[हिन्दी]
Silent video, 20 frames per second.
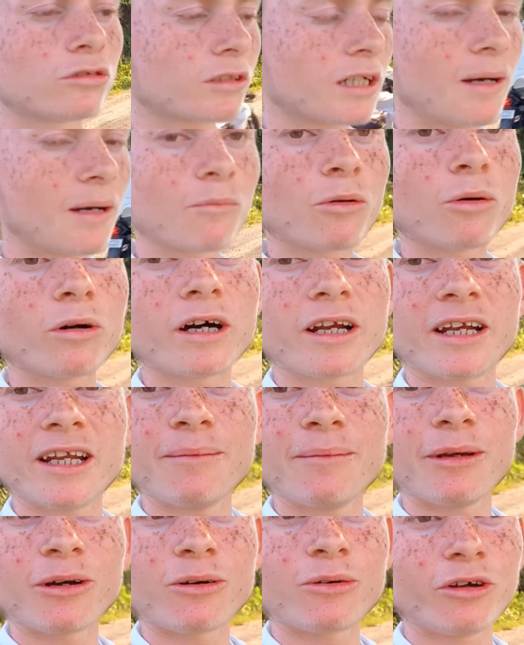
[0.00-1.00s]
उस काम को
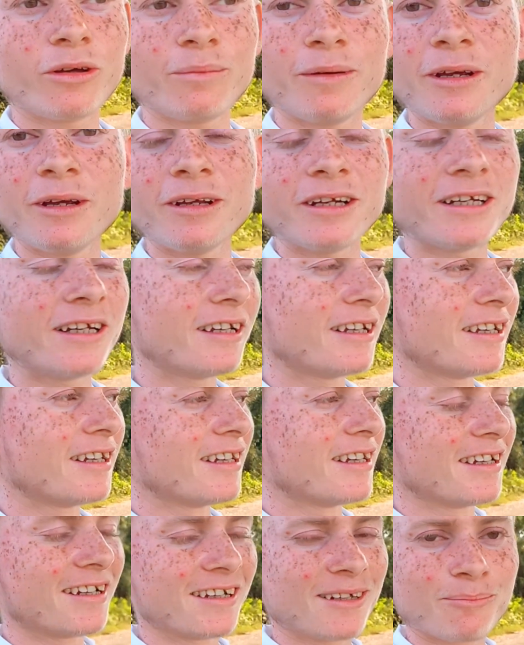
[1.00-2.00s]
करने में कोई भी
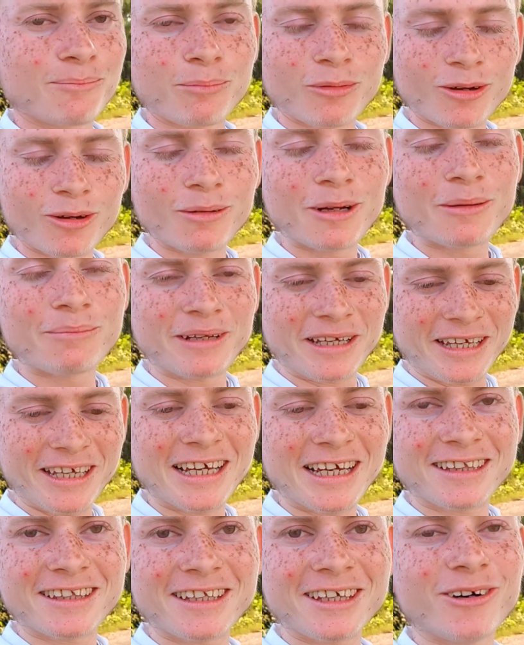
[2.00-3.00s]
प्रॉब्लम
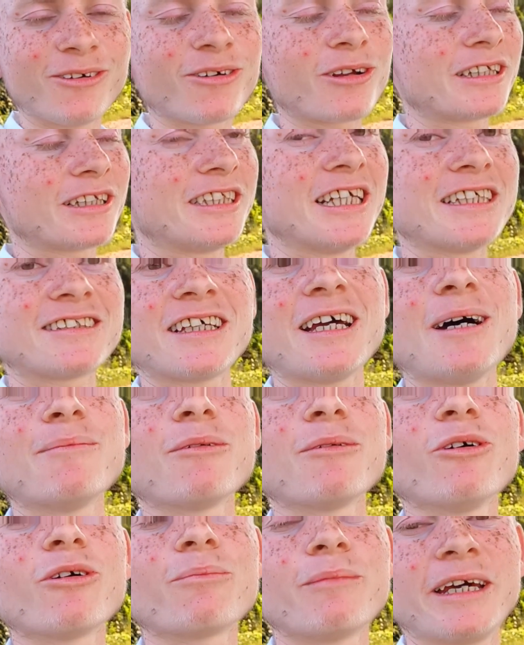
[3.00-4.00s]
नहीं आती है और अच्छे से
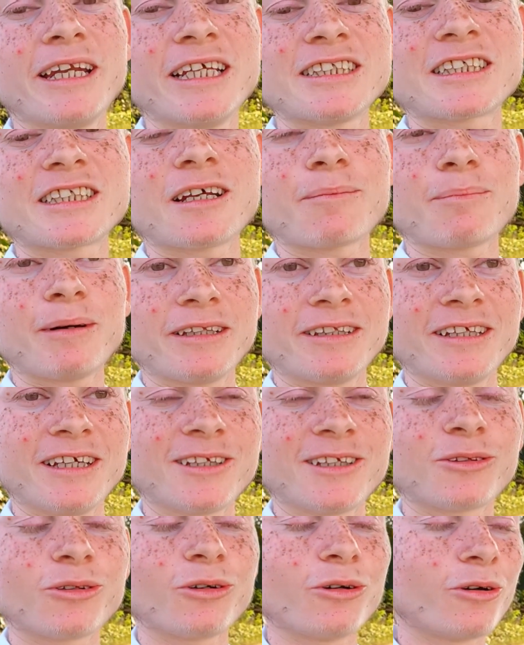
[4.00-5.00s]
हम लोग मैनेज कर पाते
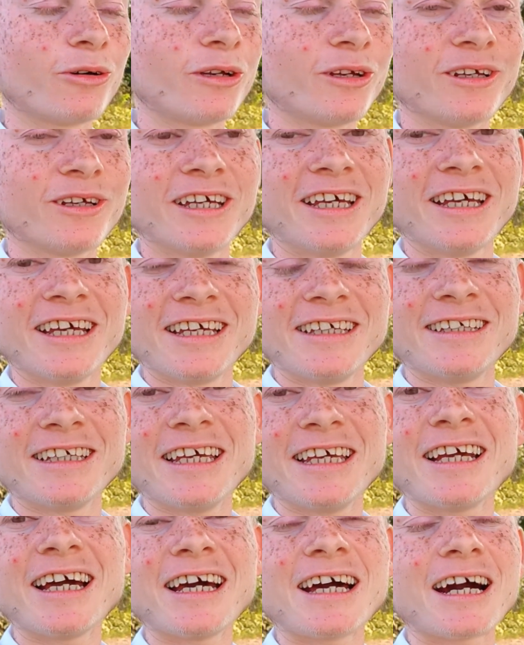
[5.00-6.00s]
हैं तो
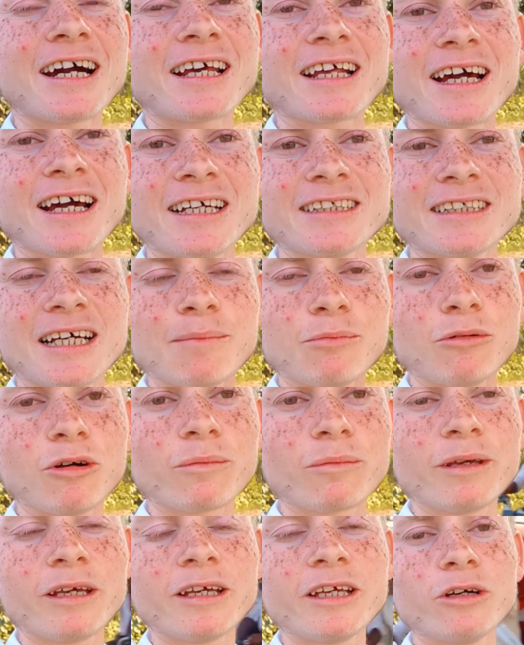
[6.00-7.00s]
यही गाय अगर गाइज आप
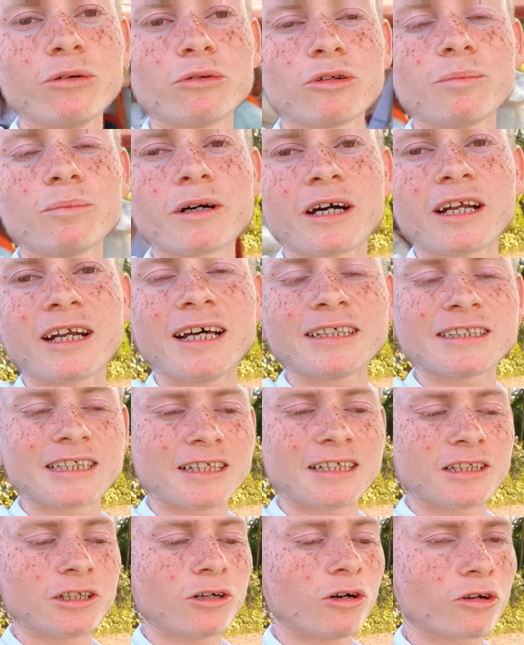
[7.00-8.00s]
लोग भी यूट्यूब करना
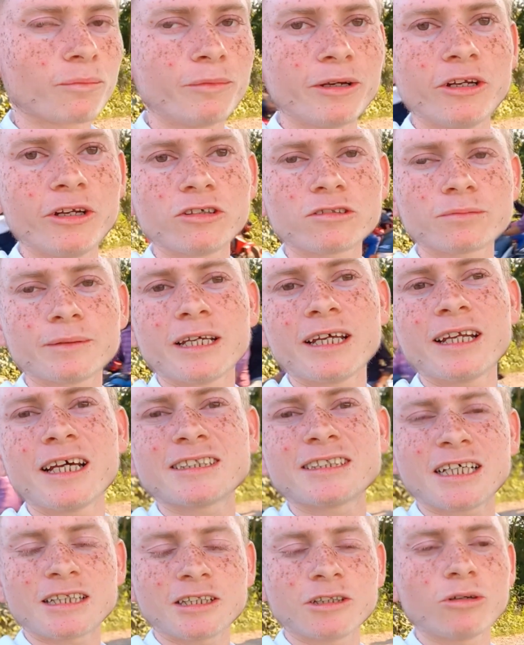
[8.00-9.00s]
चाहते हो और वीडियोज बनाना
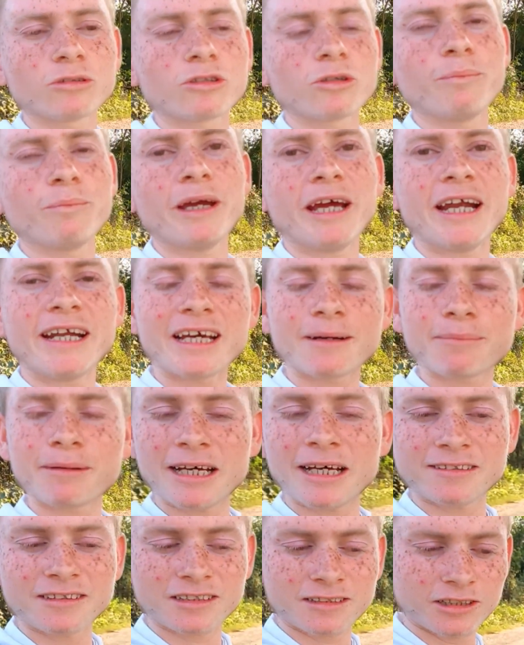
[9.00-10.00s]
चाहते हो तो बेहडेक
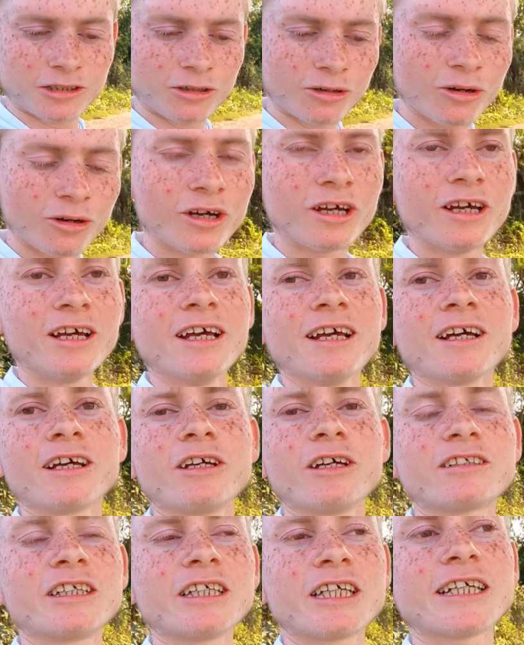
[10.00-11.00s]
बना सकते हो
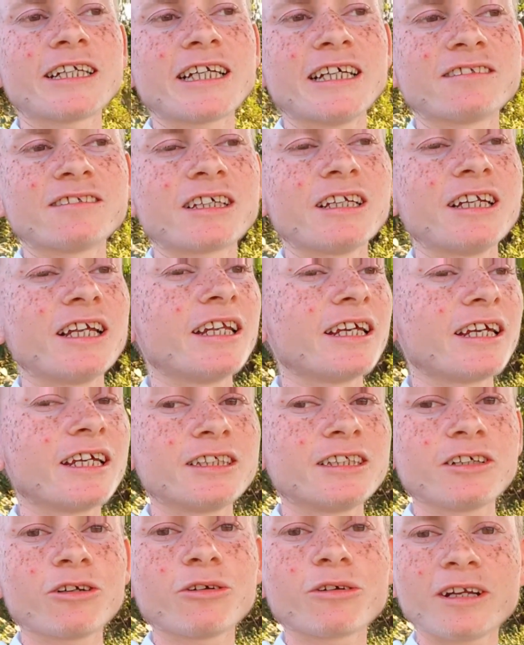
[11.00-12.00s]
किसी की टेंशन लेने की
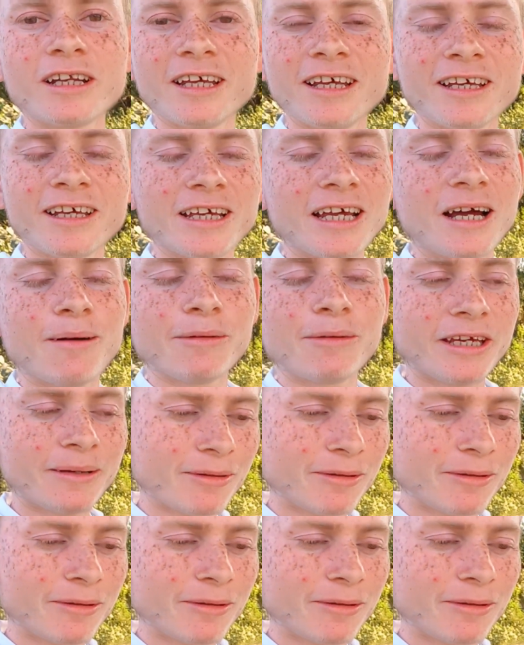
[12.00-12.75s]
ज़रूरत नहीं कि हम ये